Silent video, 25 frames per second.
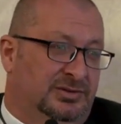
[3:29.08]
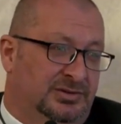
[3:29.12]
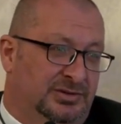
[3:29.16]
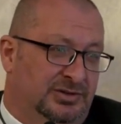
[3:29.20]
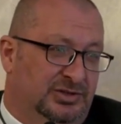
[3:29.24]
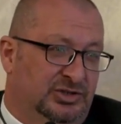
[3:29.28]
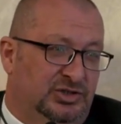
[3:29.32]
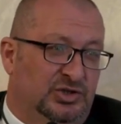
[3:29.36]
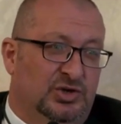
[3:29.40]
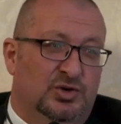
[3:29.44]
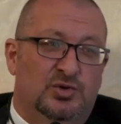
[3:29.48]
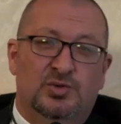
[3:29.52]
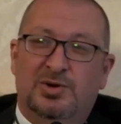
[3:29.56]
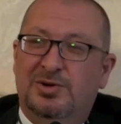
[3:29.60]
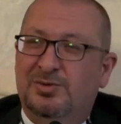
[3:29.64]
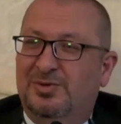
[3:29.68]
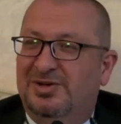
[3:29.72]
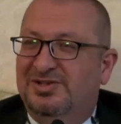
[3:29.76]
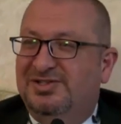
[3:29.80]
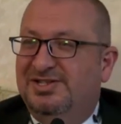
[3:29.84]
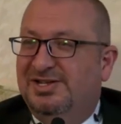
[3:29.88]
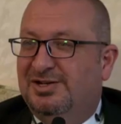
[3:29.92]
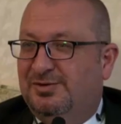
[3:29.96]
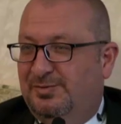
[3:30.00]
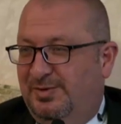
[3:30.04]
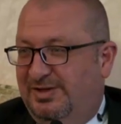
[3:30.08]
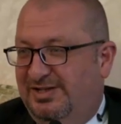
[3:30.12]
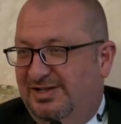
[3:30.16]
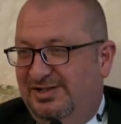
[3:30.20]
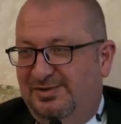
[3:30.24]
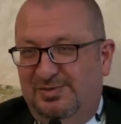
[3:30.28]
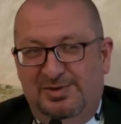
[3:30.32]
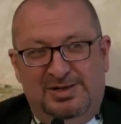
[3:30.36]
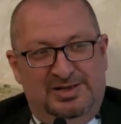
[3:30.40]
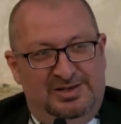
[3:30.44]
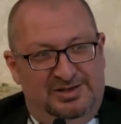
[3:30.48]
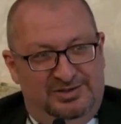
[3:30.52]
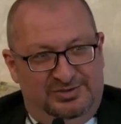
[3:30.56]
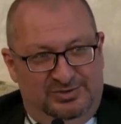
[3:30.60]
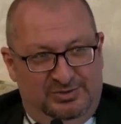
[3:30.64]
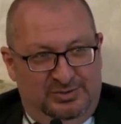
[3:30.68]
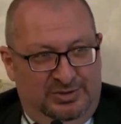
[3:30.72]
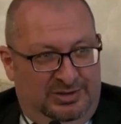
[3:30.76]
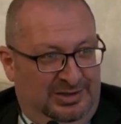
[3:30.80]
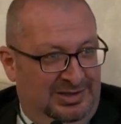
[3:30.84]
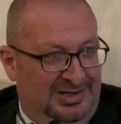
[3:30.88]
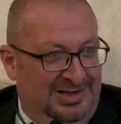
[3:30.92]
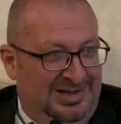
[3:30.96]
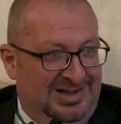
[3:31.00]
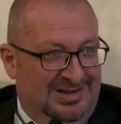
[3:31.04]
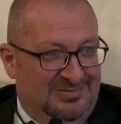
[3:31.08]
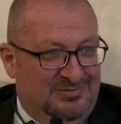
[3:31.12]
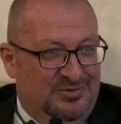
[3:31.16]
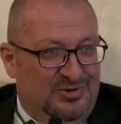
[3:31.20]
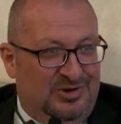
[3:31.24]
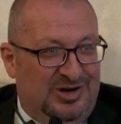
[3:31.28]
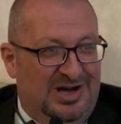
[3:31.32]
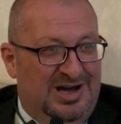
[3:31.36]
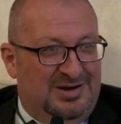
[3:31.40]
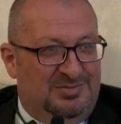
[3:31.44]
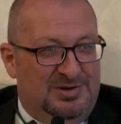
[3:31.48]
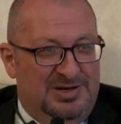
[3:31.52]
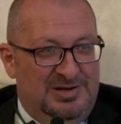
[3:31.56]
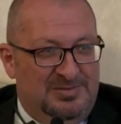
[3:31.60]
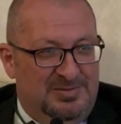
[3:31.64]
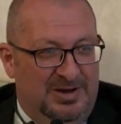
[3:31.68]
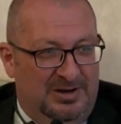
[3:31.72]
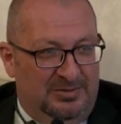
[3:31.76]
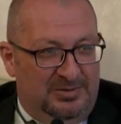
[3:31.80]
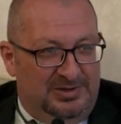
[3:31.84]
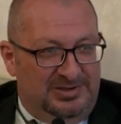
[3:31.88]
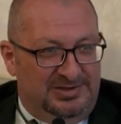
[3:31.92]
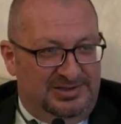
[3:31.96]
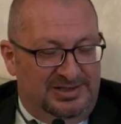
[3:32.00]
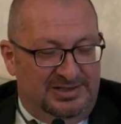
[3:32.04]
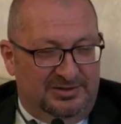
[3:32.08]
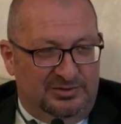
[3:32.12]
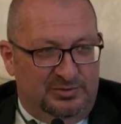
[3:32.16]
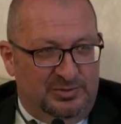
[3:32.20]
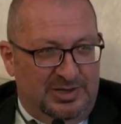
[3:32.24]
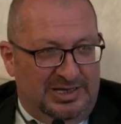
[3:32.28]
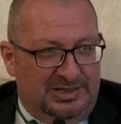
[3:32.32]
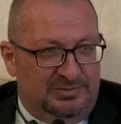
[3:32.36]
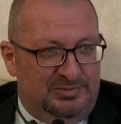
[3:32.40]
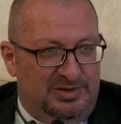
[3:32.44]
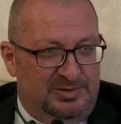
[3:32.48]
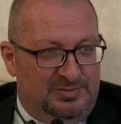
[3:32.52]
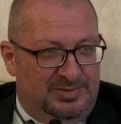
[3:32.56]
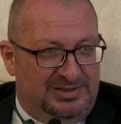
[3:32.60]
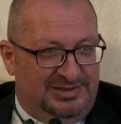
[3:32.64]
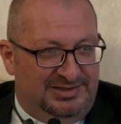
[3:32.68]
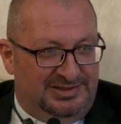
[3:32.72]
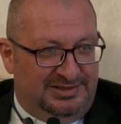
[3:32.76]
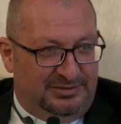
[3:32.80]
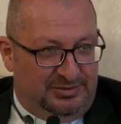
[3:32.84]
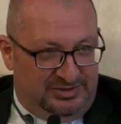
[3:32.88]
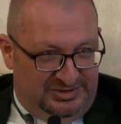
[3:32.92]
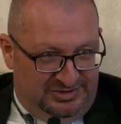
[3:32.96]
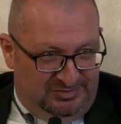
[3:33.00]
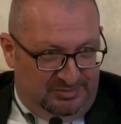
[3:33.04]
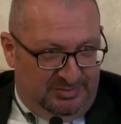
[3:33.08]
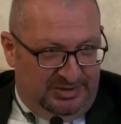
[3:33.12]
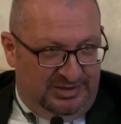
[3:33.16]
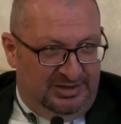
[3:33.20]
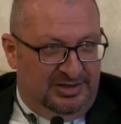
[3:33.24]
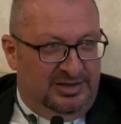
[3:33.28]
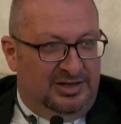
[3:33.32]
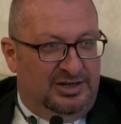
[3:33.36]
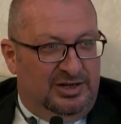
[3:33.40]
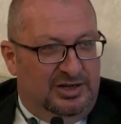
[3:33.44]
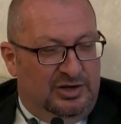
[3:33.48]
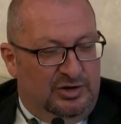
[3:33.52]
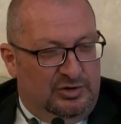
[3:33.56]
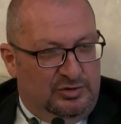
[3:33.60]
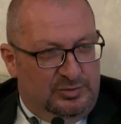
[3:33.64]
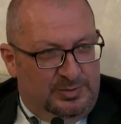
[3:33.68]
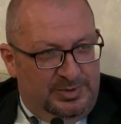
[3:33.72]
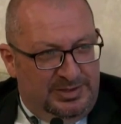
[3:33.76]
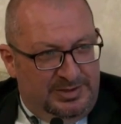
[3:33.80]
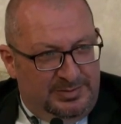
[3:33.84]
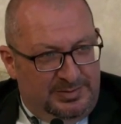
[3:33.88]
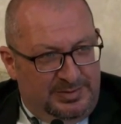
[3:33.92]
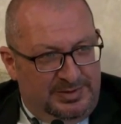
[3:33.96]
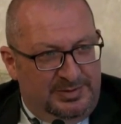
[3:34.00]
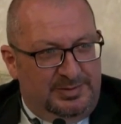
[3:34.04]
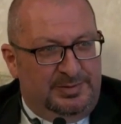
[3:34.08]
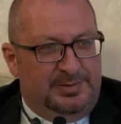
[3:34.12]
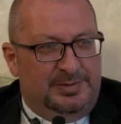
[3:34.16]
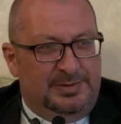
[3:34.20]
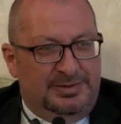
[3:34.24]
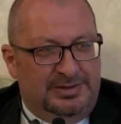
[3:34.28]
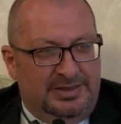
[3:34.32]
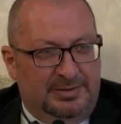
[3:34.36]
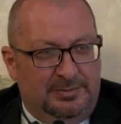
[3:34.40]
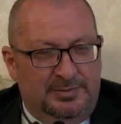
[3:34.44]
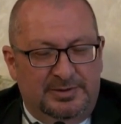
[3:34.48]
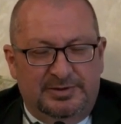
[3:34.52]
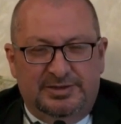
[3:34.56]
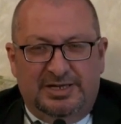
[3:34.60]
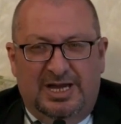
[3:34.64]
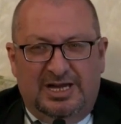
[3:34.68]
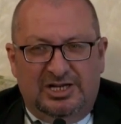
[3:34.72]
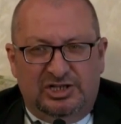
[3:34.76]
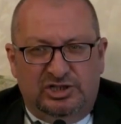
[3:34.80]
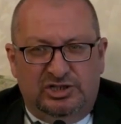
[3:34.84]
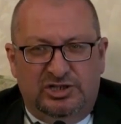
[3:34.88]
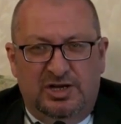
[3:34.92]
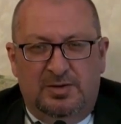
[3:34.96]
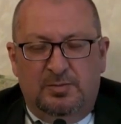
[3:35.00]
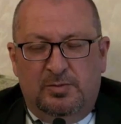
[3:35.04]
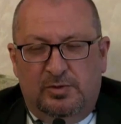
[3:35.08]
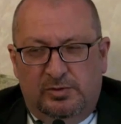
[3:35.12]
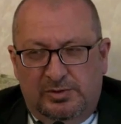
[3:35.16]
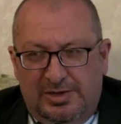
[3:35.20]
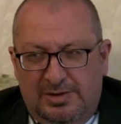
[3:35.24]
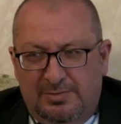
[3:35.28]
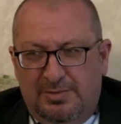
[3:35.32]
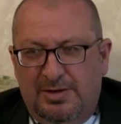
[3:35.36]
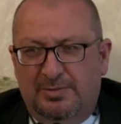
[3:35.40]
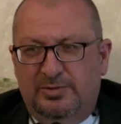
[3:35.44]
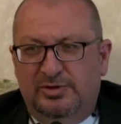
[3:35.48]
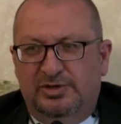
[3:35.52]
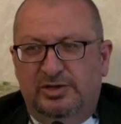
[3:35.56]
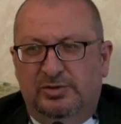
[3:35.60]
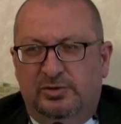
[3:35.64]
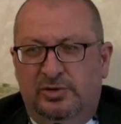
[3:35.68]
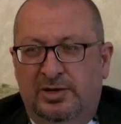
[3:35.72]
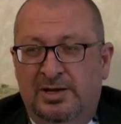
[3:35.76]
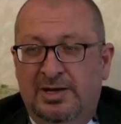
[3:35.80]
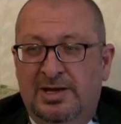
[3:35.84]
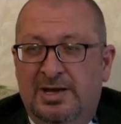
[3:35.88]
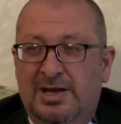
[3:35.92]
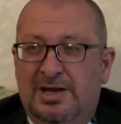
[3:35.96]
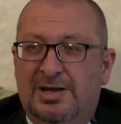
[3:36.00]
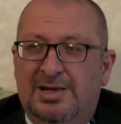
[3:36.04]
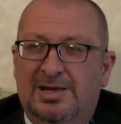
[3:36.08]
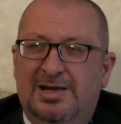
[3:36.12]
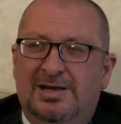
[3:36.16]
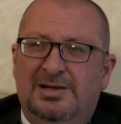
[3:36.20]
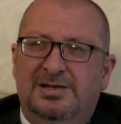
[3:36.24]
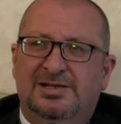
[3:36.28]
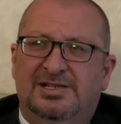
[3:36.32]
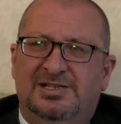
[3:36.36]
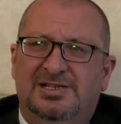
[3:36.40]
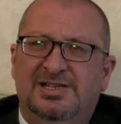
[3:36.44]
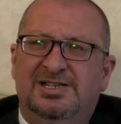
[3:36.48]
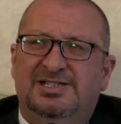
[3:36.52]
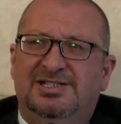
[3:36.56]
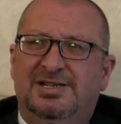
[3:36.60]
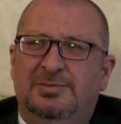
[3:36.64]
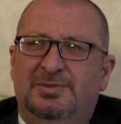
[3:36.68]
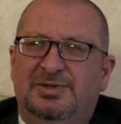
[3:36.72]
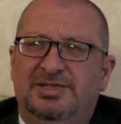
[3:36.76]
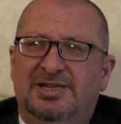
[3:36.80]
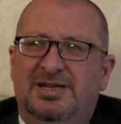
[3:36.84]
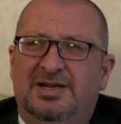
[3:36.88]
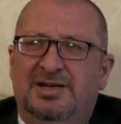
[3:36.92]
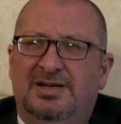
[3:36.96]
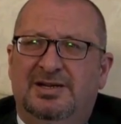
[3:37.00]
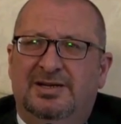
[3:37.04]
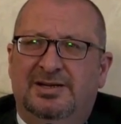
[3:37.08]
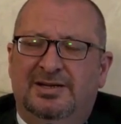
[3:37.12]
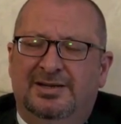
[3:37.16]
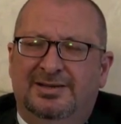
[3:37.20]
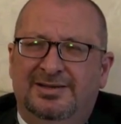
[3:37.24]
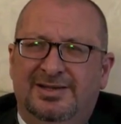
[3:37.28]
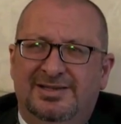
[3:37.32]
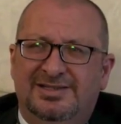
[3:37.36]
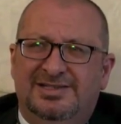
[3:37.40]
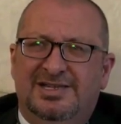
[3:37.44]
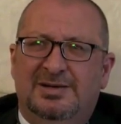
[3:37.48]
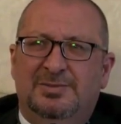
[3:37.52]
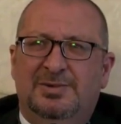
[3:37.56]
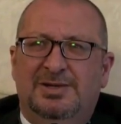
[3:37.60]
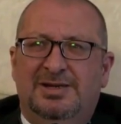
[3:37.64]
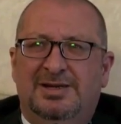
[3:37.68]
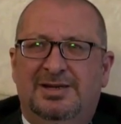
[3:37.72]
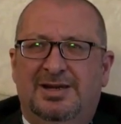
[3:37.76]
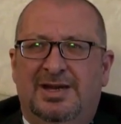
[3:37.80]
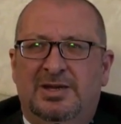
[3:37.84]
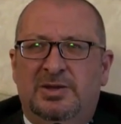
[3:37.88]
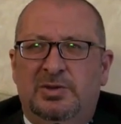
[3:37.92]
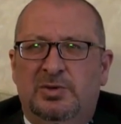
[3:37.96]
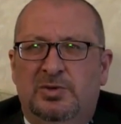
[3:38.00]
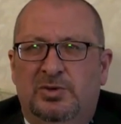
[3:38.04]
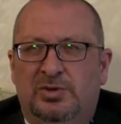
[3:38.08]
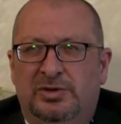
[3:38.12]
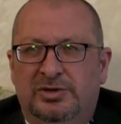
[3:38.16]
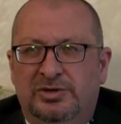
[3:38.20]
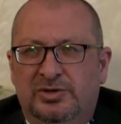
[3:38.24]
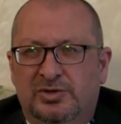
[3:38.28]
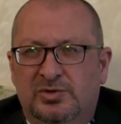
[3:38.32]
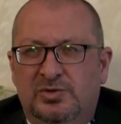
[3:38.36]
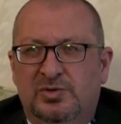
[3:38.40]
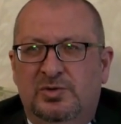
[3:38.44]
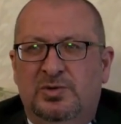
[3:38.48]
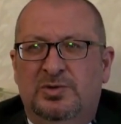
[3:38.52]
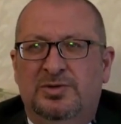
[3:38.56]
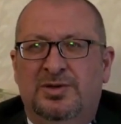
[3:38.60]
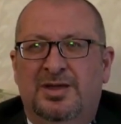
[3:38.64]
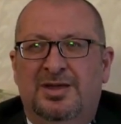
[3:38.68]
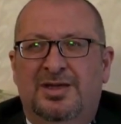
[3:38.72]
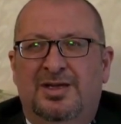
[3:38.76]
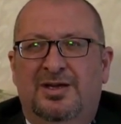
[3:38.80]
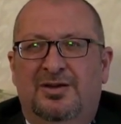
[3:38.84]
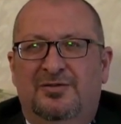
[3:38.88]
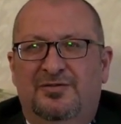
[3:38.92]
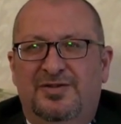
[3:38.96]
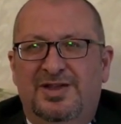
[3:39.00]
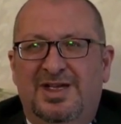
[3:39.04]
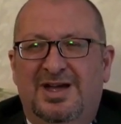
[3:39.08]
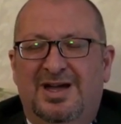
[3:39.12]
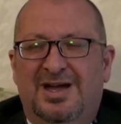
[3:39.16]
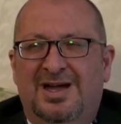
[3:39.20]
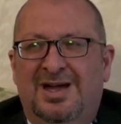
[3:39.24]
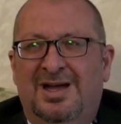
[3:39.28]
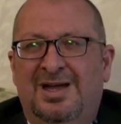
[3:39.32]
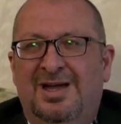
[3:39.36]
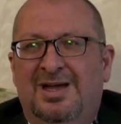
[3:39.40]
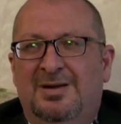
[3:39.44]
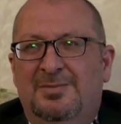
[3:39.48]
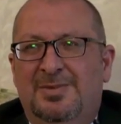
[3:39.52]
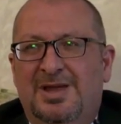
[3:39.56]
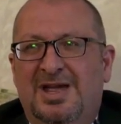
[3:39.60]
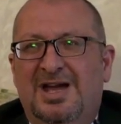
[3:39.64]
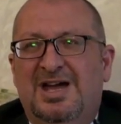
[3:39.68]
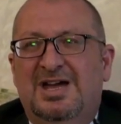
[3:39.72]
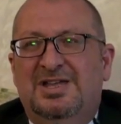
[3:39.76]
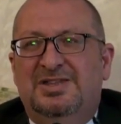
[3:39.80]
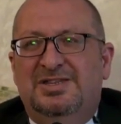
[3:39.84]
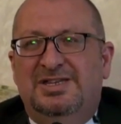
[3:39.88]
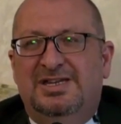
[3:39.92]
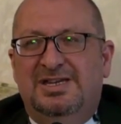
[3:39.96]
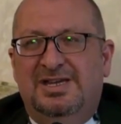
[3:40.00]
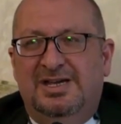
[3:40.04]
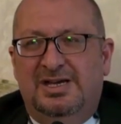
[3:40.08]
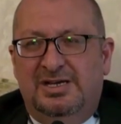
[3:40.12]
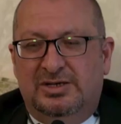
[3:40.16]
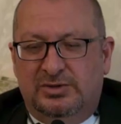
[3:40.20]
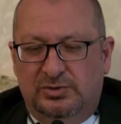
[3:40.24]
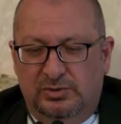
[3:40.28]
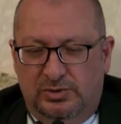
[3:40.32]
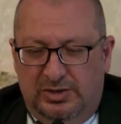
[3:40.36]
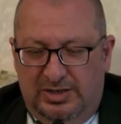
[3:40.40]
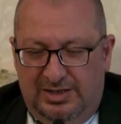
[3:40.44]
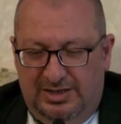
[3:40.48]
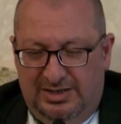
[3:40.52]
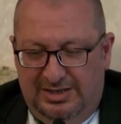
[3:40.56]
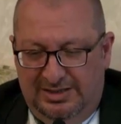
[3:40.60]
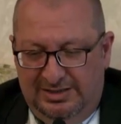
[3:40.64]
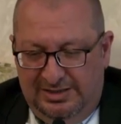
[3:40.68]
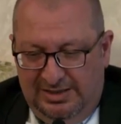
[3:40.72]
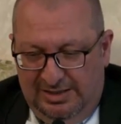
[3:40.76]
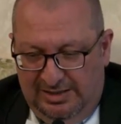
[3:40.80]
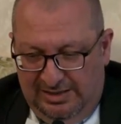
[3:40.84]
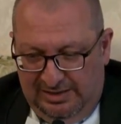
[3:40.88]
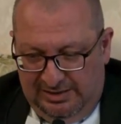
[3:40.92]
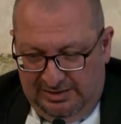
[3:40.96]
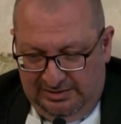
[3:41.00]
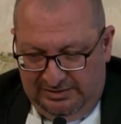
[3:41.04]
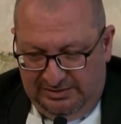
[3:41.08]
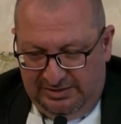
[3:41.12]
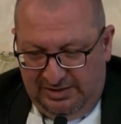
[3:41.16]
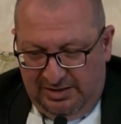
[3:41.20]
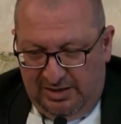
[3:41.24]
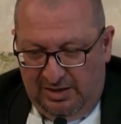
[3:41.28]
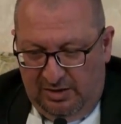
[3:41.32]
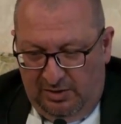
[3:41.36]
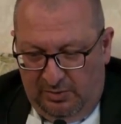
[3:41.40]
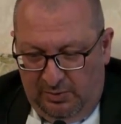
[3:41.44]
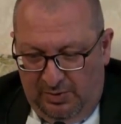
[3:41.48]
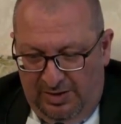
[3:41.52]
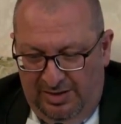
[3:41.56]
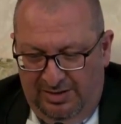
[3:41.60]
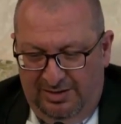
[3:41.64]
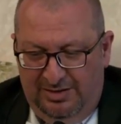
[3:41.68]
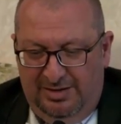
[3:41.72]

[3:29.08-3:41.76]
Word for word: شو هو الوزير بالنسبة ليسوع مقابلة مع وزير الواحد بيلبس رسمي وبتحشم ولما بده يروح الكنيسة بدنا ننتبه انه نكون فيها بهذه الروح التقاوى